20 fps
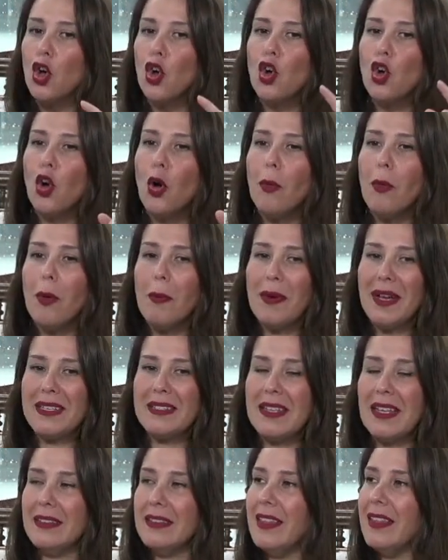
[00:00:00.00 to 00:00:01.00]
¿Cómo
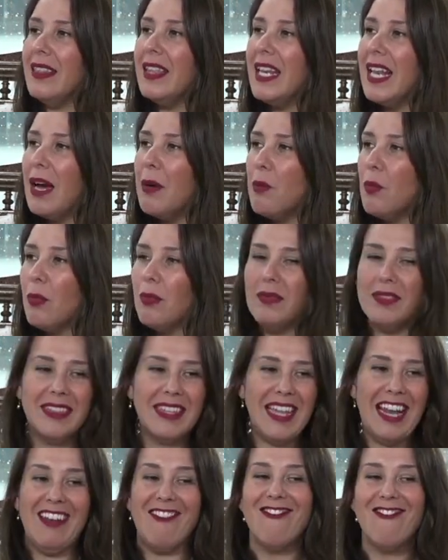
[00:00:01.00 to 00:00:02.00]
pasaste
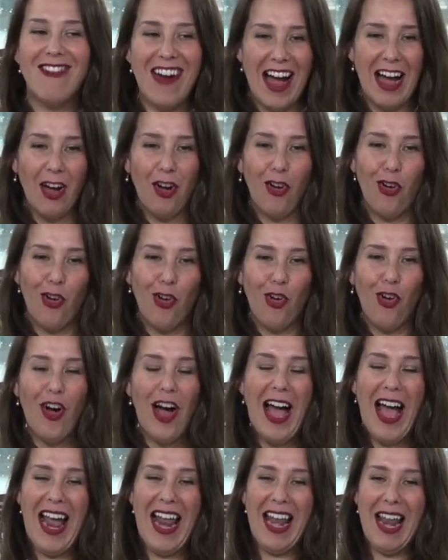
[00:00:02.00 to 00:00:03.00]
del banco
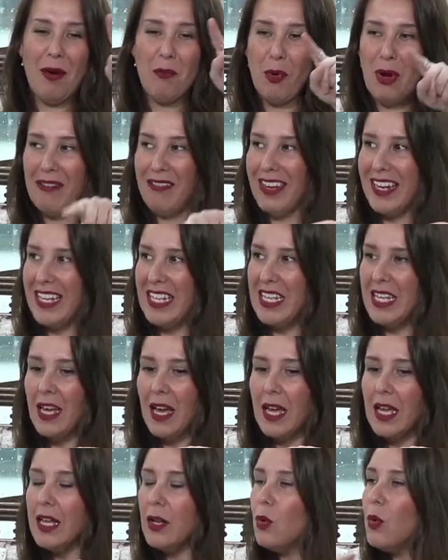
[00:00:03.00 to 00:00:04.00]
a la mueblería
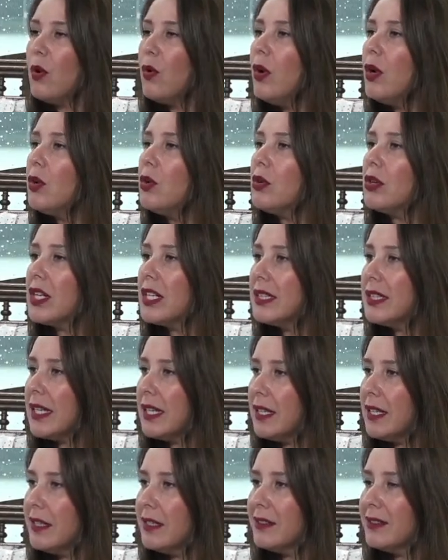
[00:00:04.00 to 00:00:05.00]
y luego al corretaje?